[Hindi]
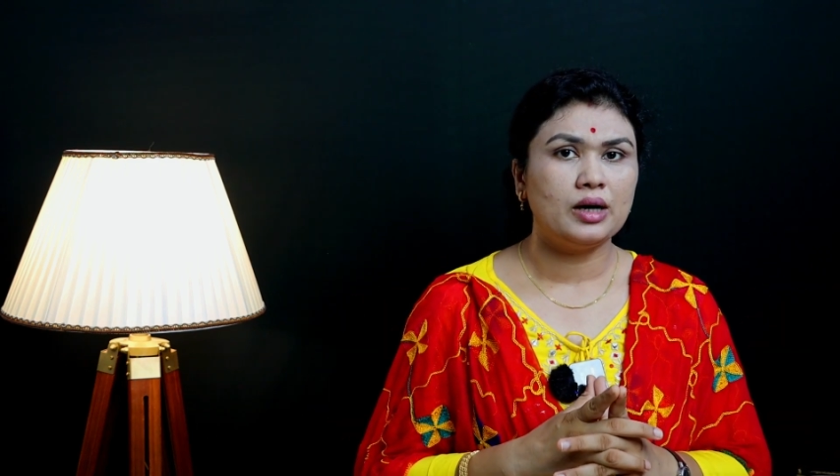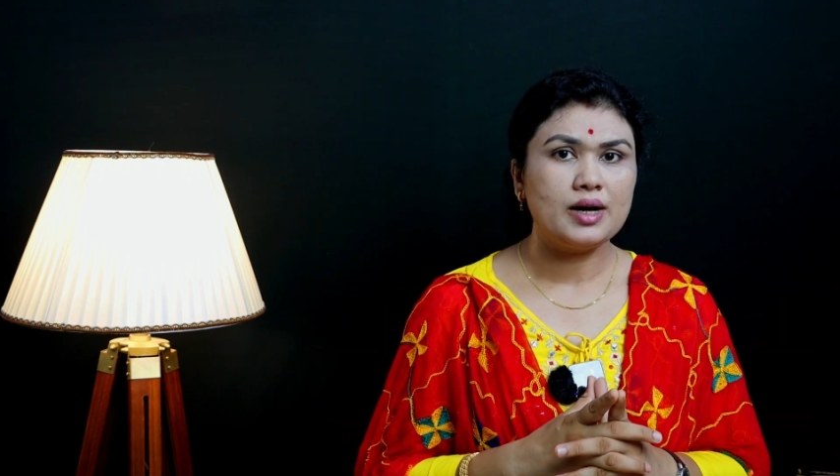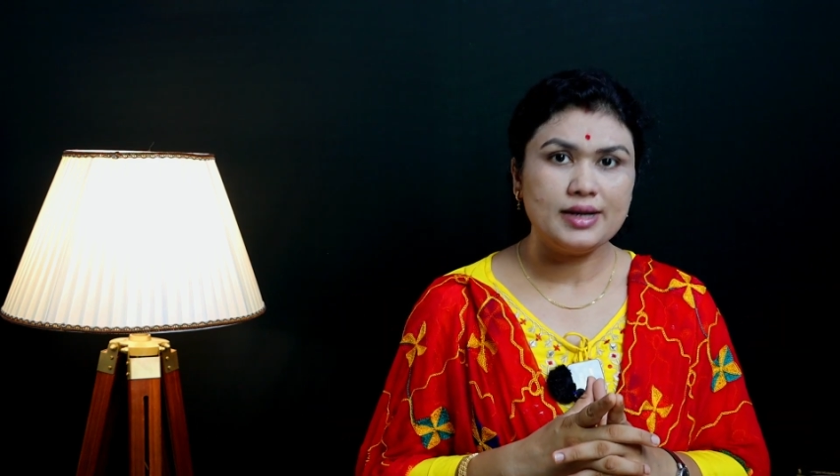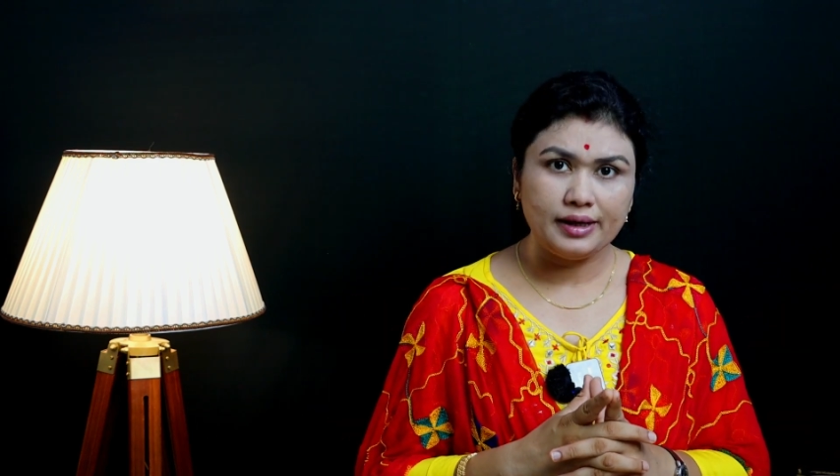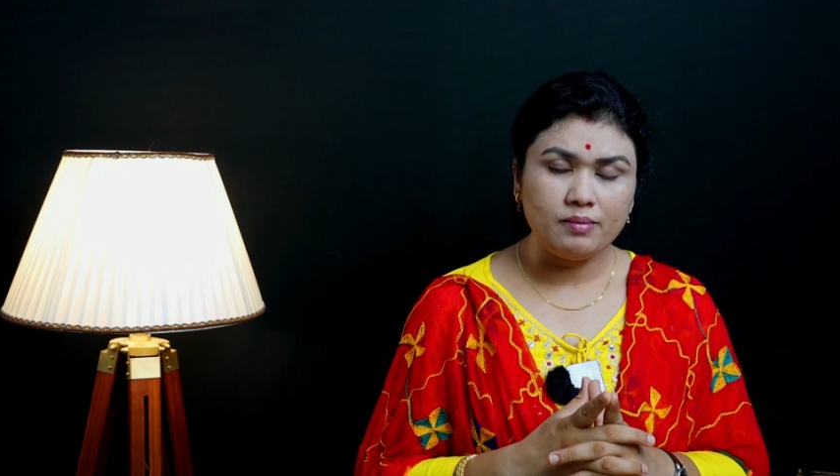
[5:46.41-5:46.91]

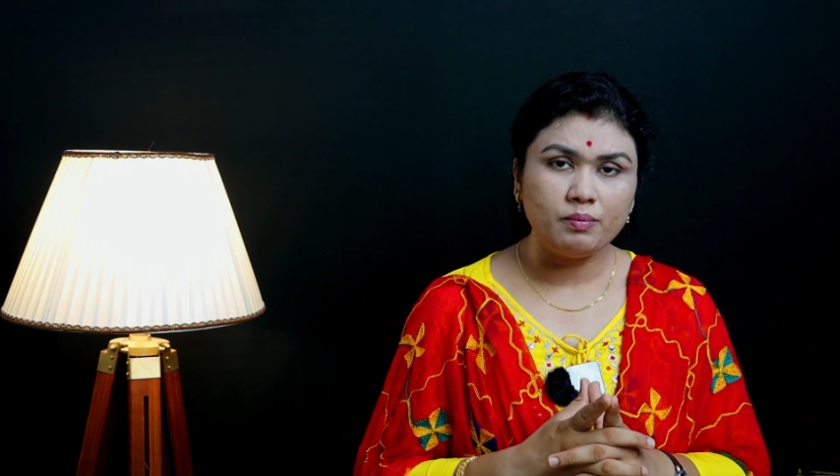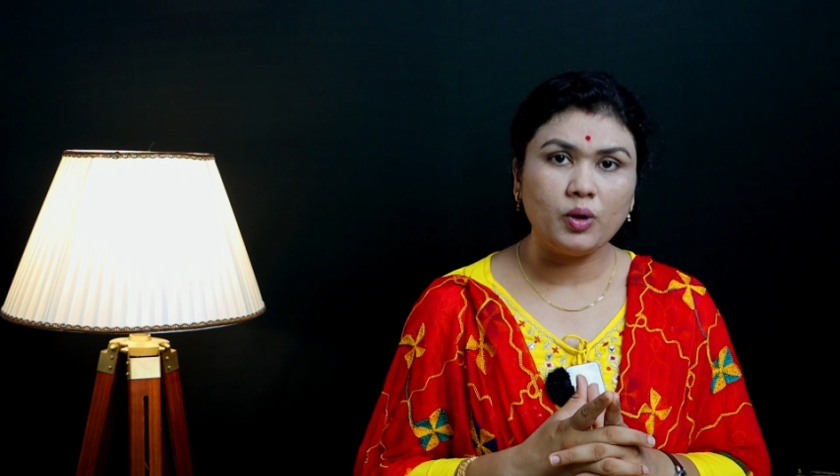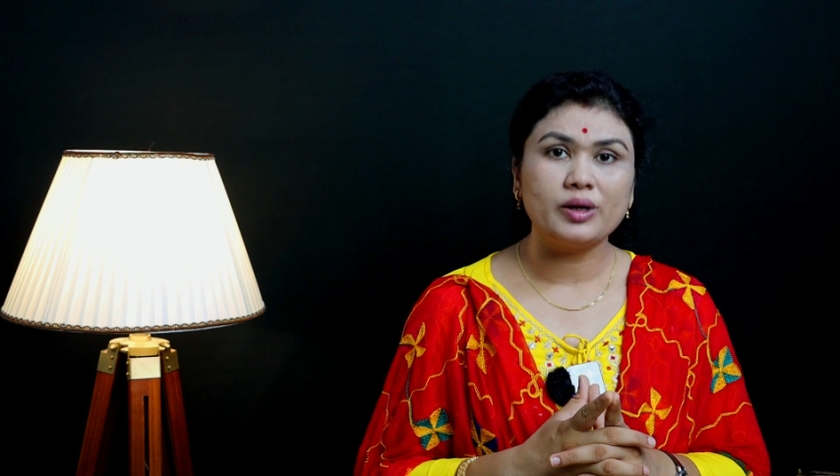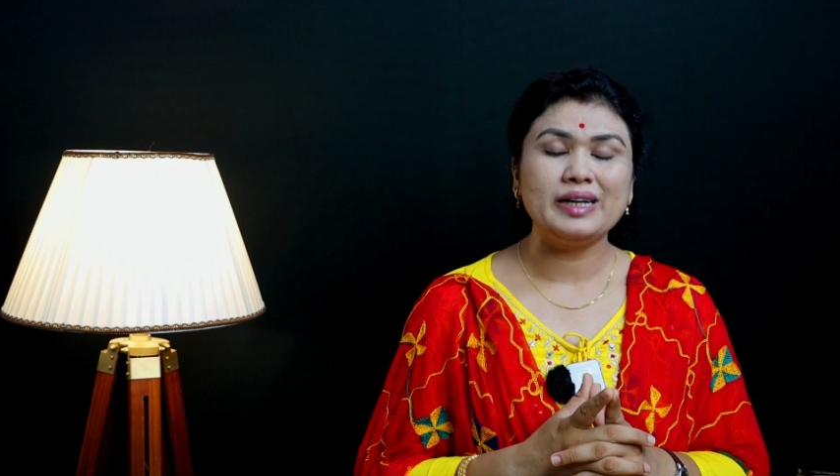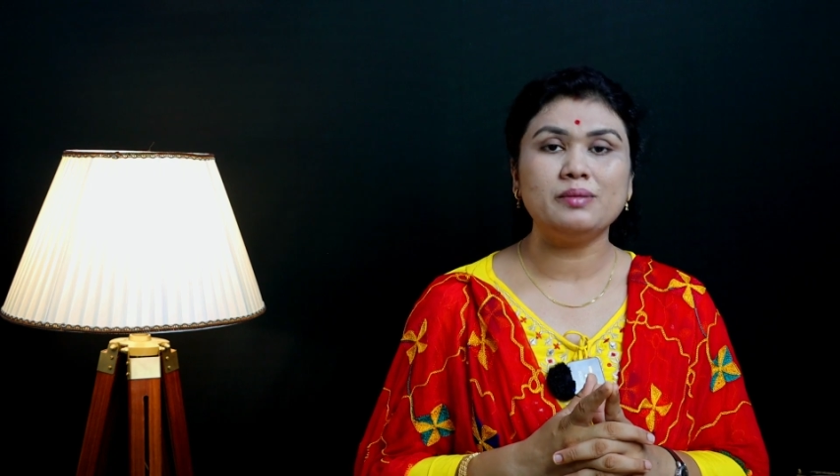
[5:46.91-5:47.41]
अगली
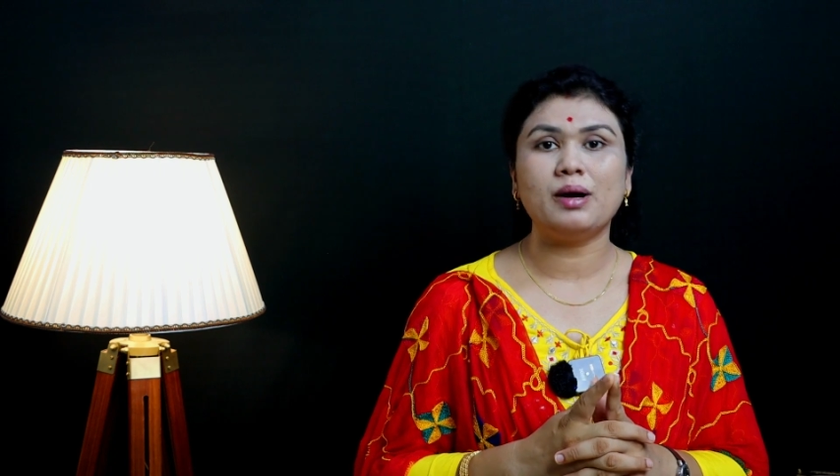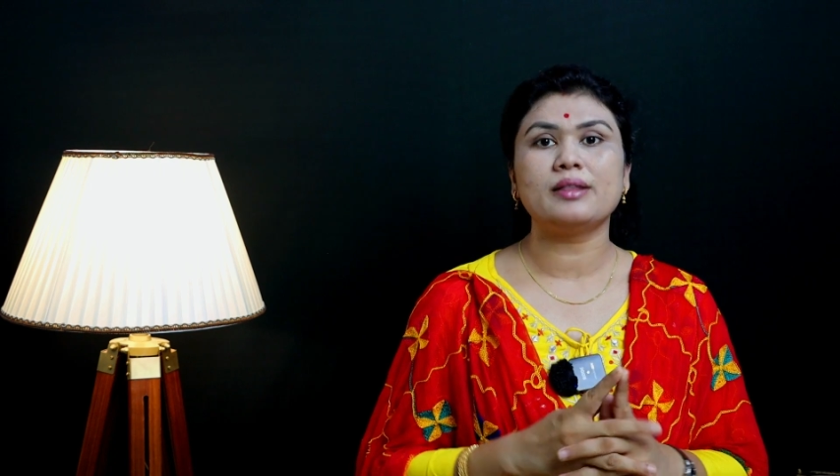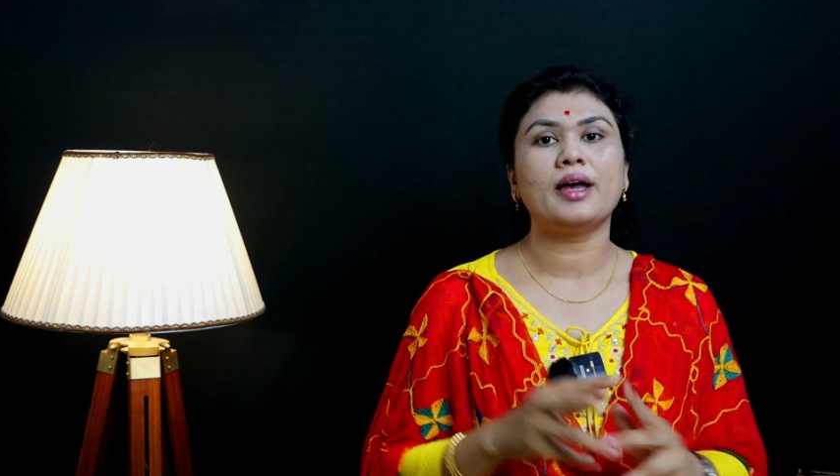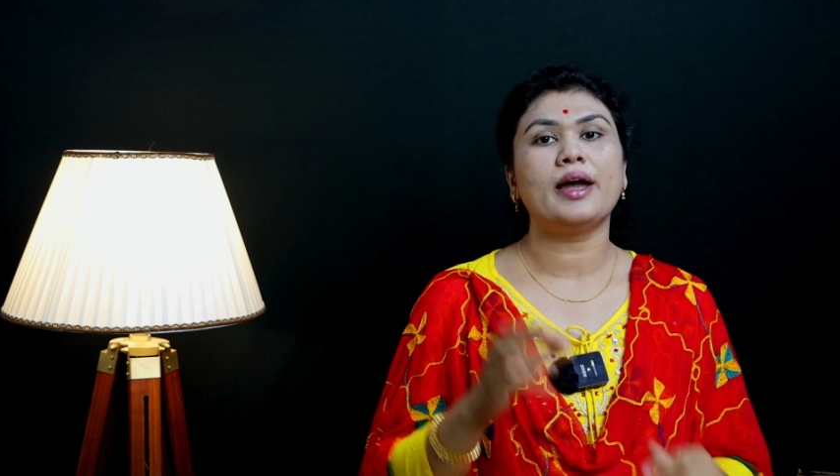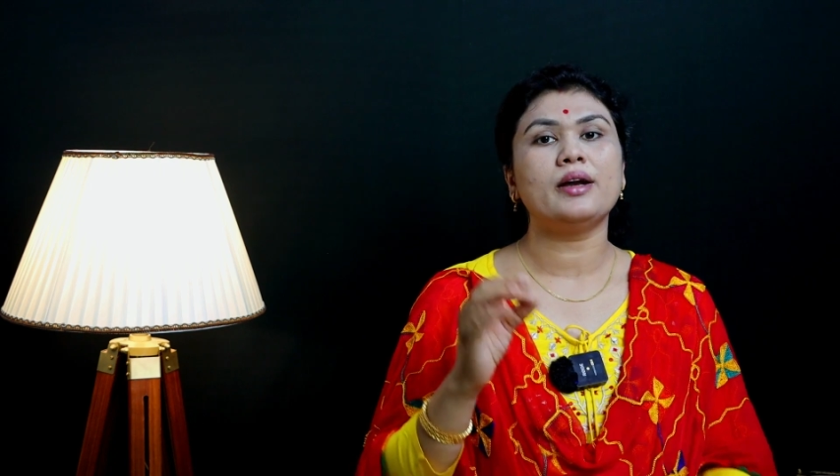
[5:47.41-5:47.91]
इम्पॉर्टेंट
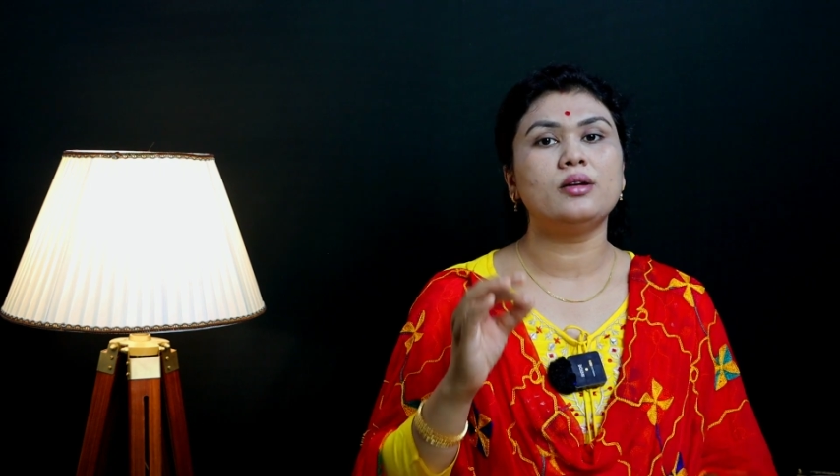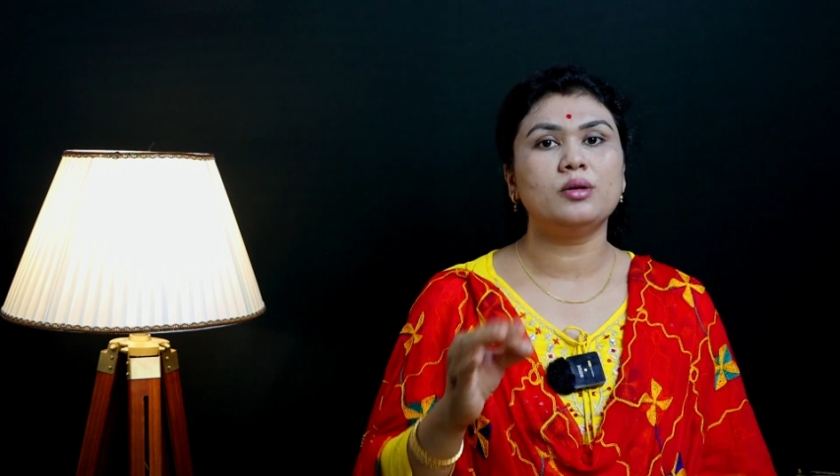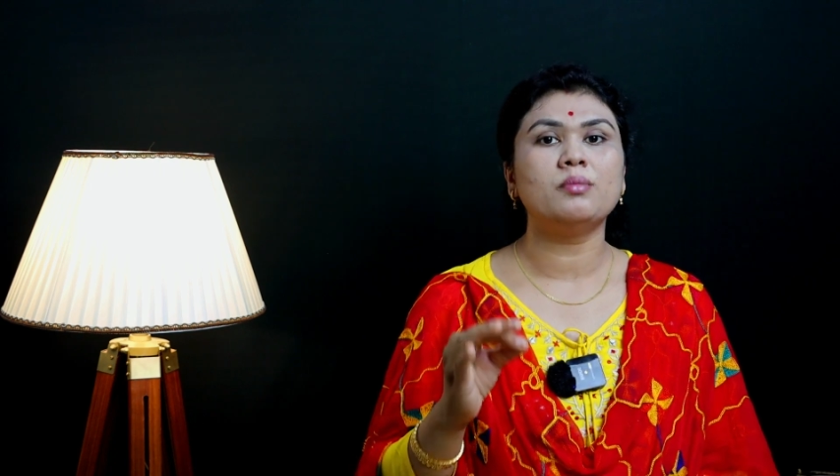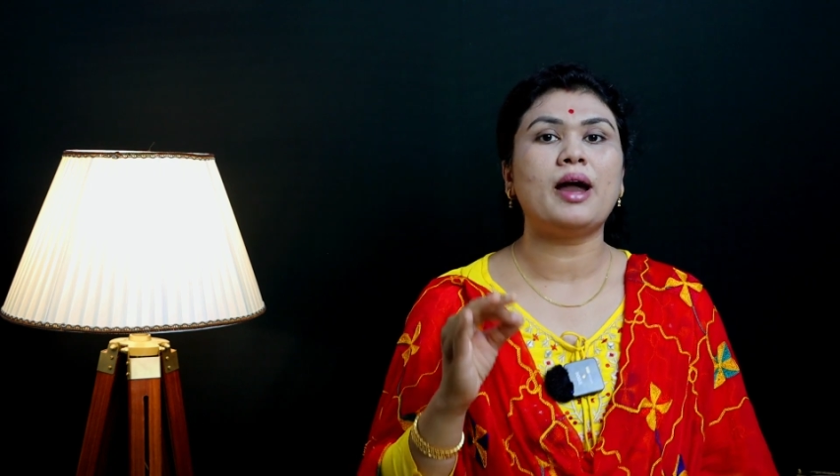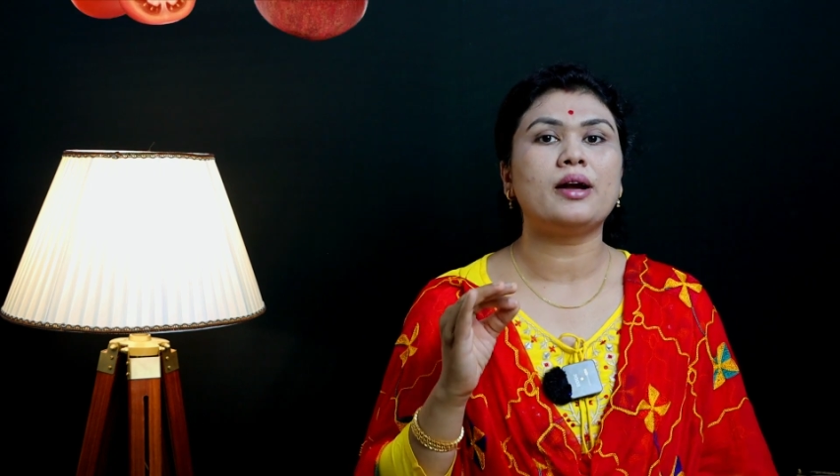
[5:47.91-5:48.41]
बात है
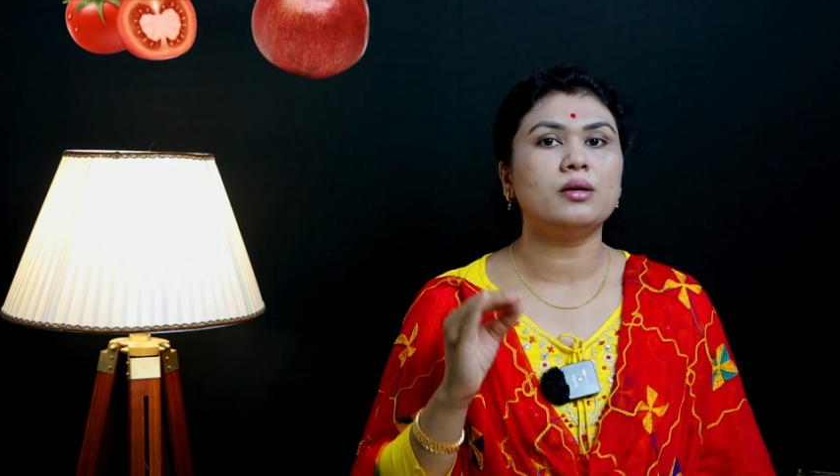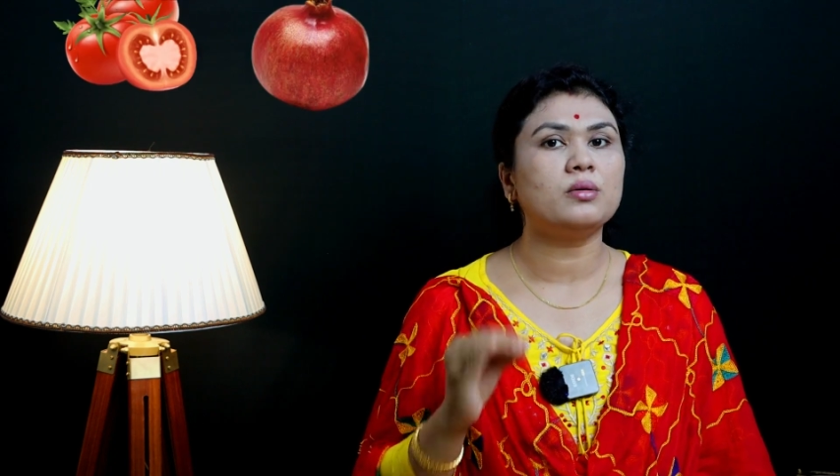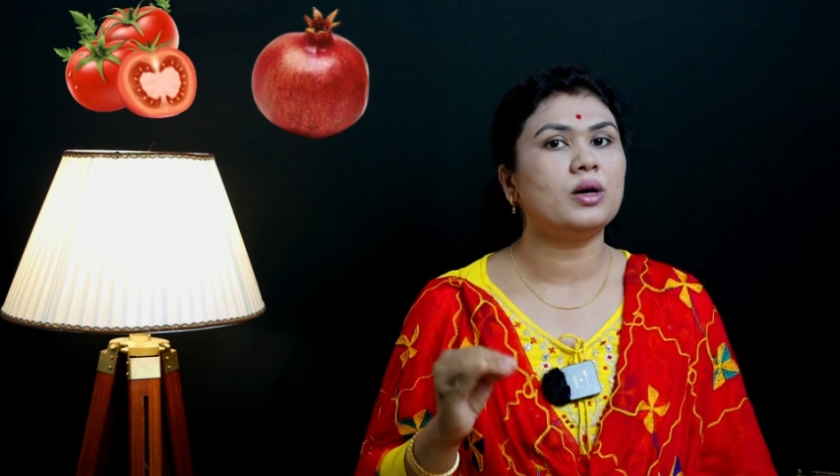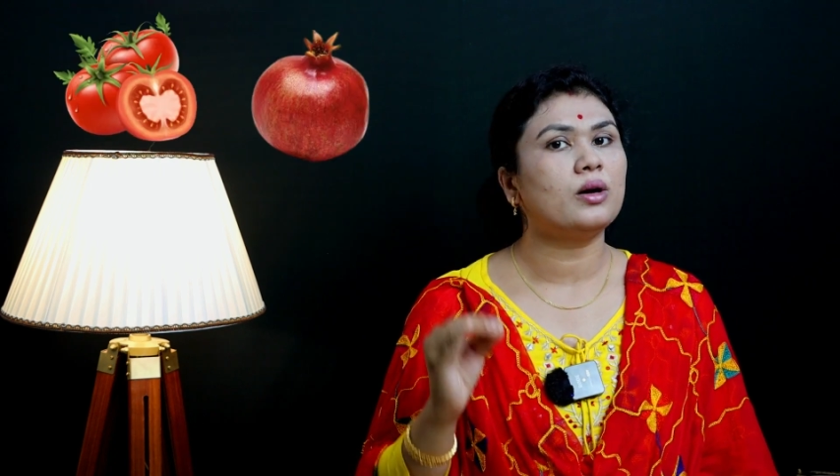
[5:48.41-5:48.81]
टोमेटो